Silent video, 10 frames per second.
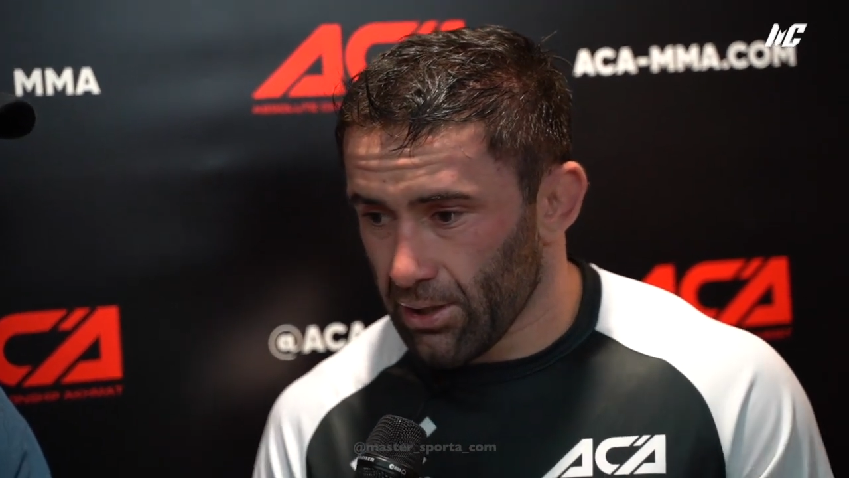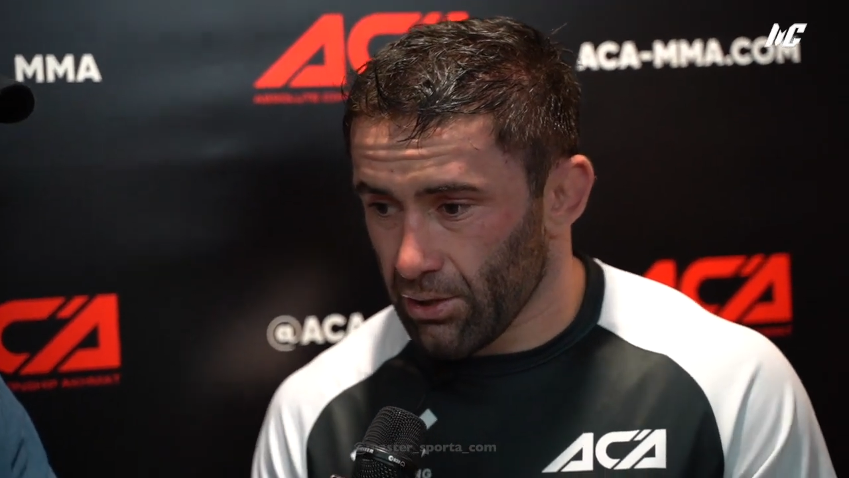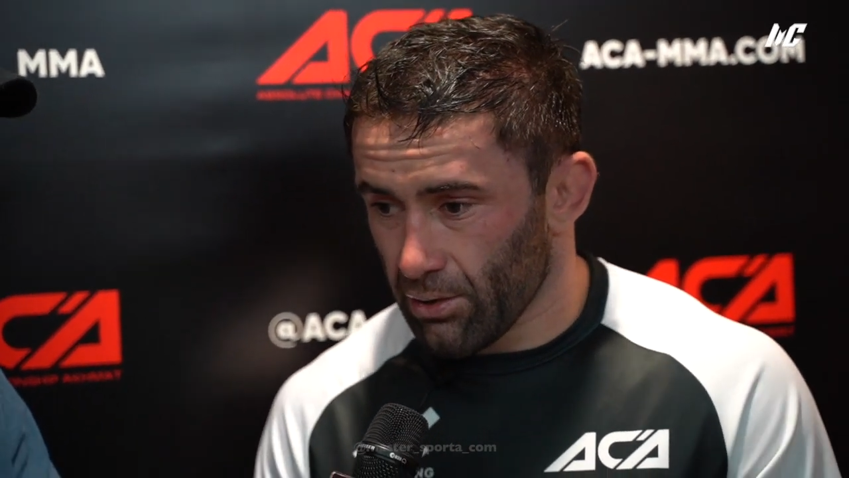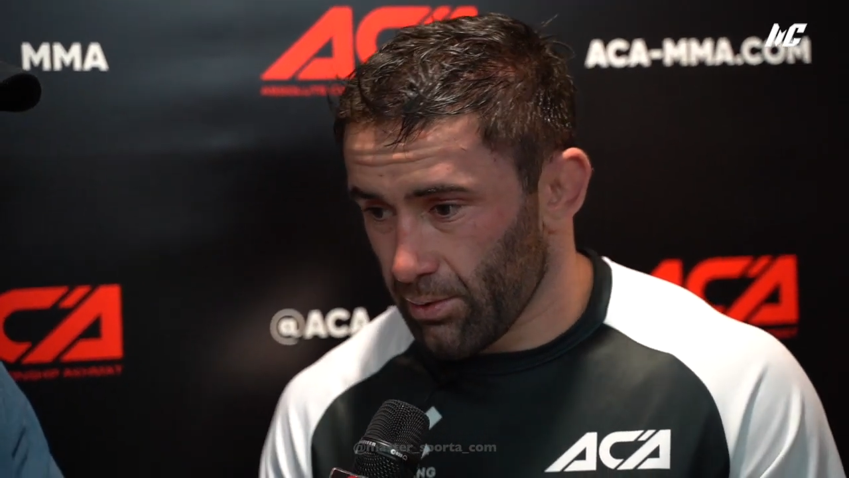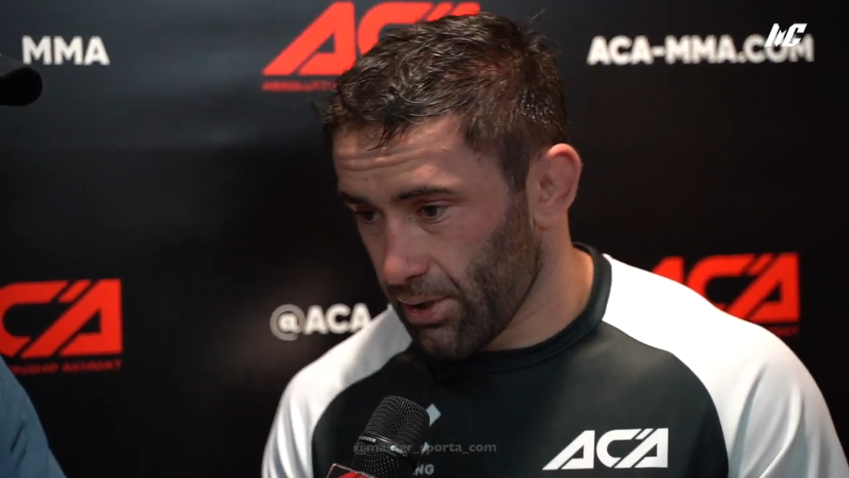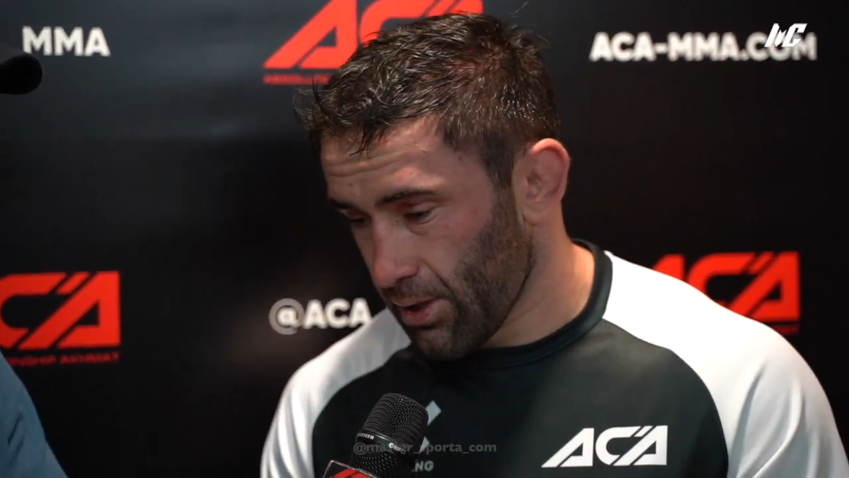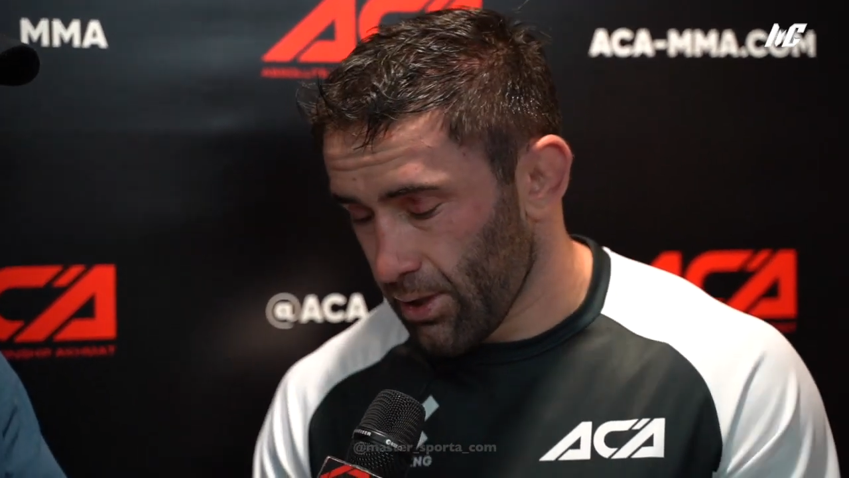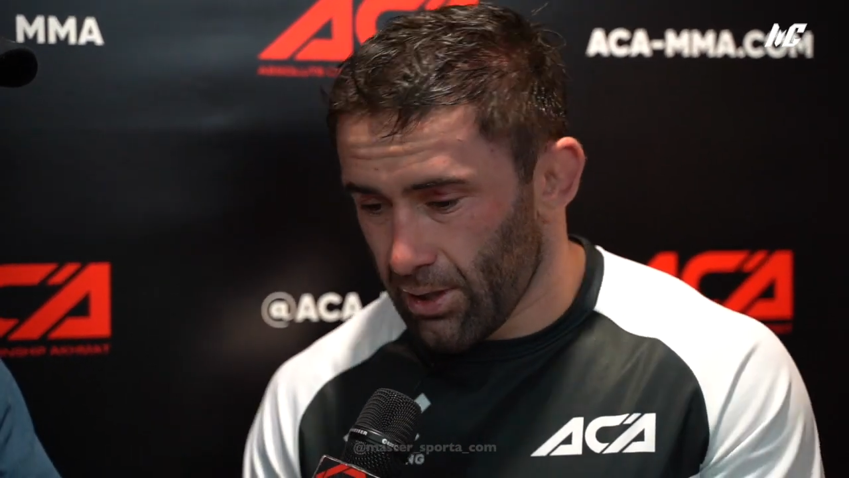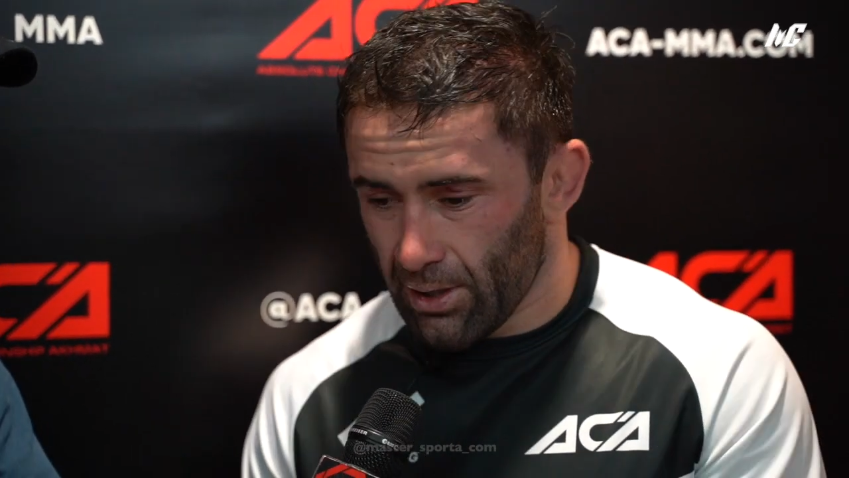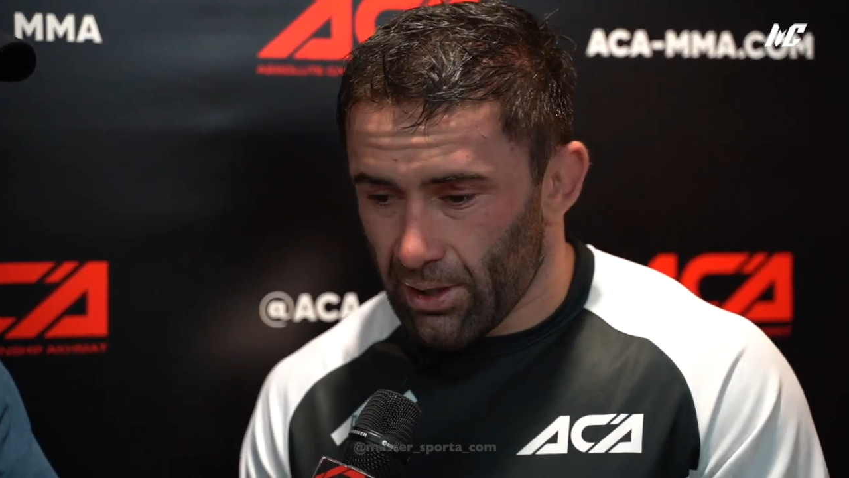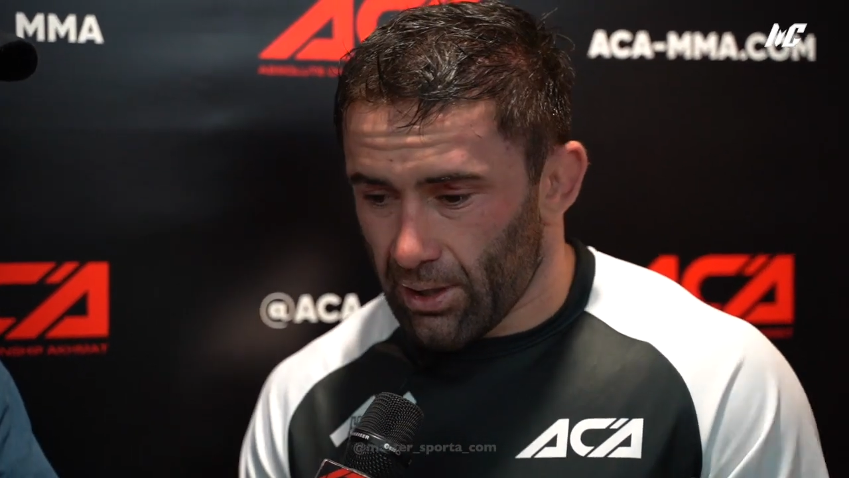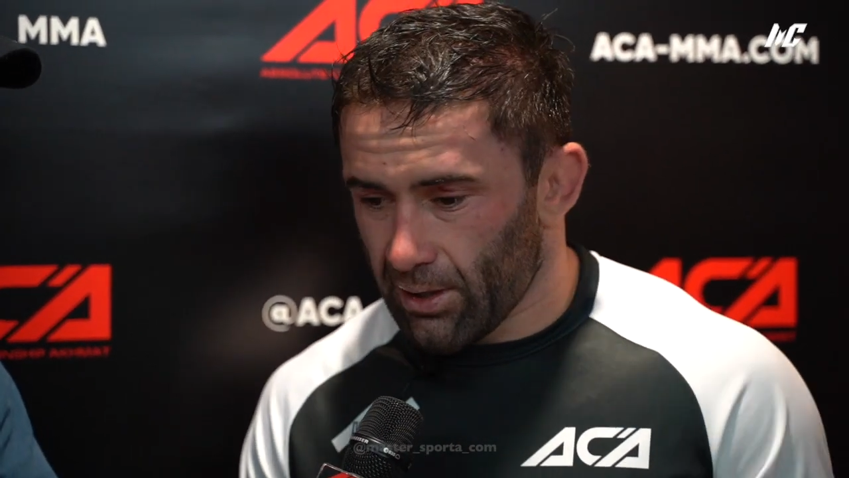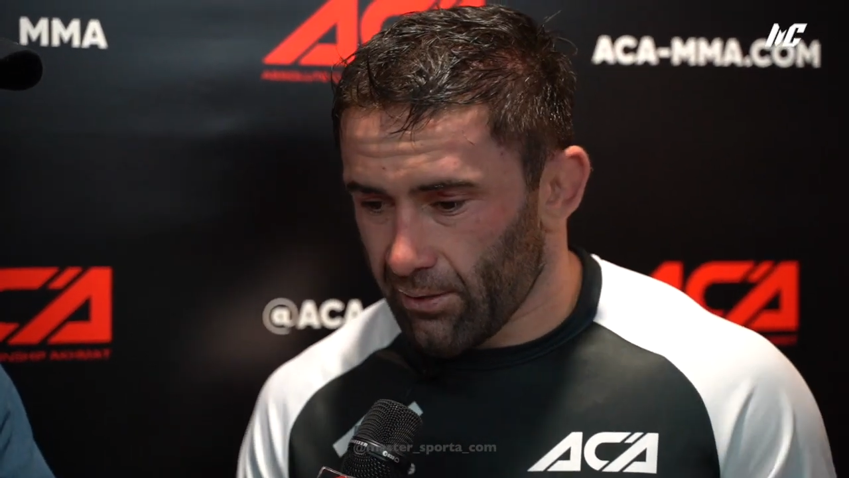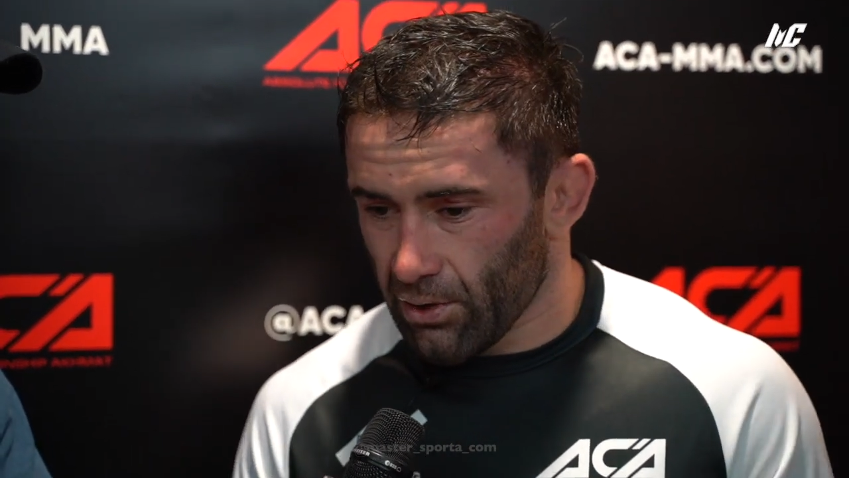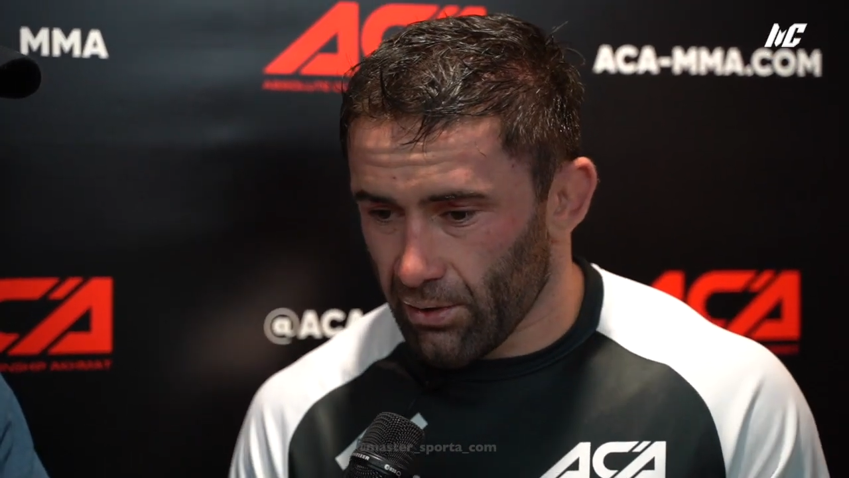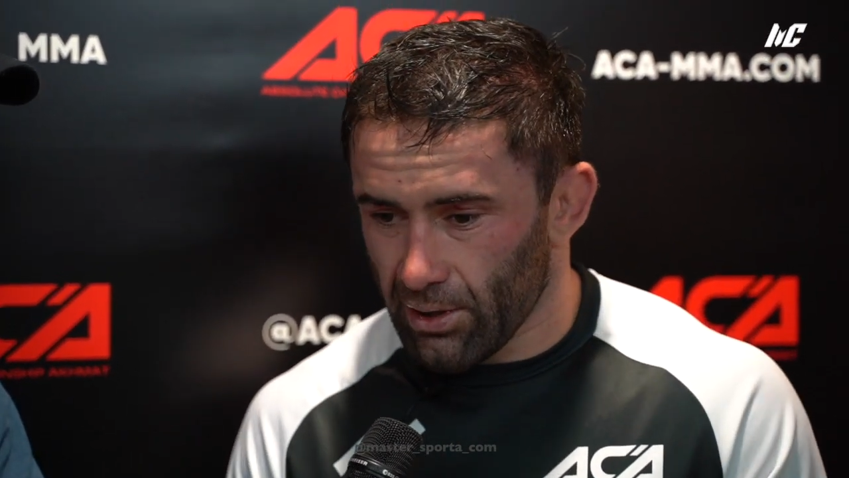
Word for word: чтобы это все